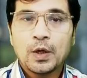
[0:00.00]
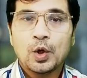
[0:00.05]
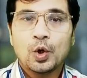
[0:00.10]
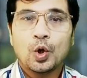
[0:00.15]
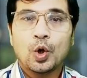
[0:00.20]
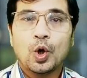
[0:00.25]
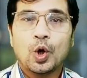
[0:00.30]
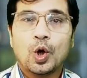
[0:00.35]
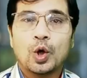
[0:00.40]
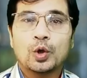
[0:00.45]

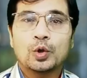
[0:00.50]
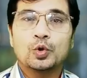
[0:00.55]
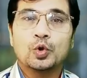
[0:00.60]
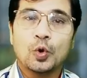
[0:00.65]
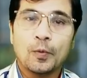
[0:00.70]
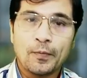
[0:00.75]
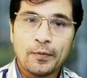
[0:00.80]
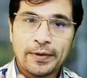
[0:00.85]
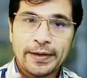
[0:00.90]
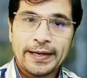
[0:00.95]
और दो
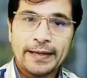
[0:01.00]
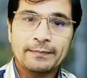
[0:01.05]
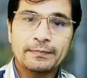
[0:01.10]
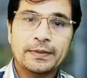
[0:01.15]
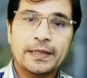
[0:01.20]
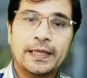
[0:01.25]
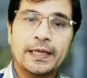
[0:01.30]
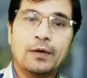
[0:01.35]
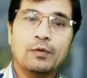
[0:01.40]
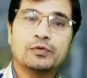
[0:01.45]
प्रोग्राम
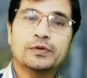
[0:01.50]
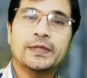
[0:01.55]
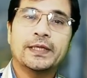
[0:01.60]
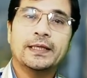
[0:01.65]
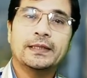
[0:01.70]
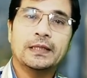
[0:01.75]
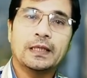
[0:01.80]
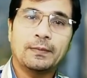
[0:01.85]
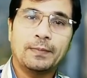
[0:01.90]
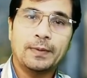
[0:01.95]
थे उसके
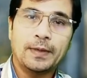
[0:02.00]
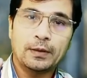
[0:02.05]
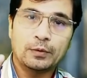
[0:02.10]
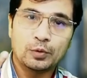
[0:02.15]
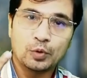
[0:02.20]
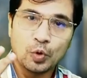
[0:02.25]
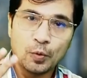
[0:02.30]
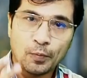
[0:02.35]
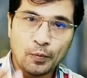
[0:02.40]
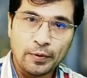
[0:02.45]
अंदर फिर
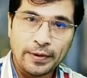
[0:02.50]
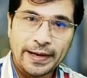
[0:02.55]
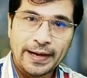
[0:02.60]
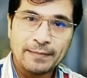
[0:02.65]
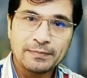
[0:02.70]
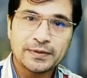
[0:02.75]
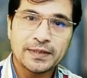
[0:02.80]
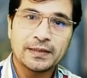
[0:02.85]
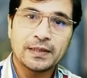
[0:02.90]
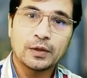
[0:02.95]
दो
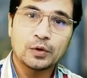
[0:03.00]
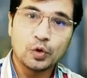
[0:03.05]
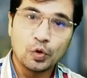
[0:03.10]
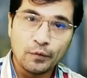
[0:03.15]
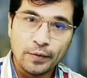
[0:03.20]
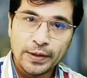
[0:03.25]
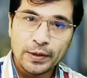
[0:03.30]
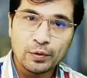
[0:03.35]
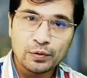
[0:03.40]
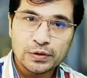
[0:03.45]
प्रोग्राम्स के अंदर दो
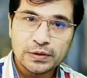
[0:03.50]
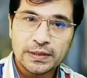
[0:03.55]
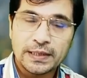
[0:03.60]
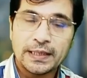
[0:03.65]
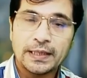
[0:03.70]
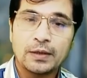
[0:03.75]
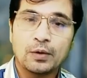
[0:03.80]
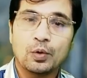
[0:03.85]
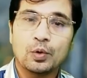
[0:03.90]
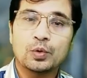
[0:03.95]
वीडियोस
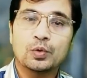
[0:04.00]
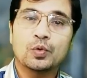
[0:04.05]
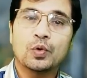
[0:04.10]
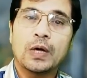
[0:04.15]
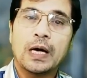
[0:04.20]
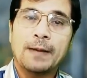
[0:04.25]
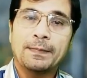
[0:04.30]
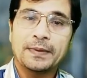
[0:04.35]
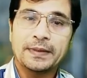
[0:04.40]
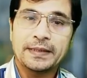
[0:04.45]
थी उनको
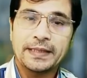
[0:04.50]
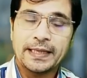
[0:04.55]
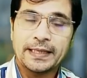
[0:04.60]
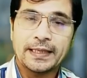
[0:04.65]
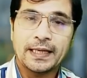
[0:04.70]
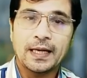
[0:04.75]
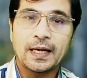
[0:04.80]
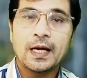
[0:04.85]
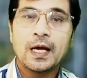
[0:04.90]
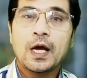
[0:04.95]
आपने
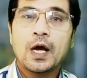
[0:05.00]
देखा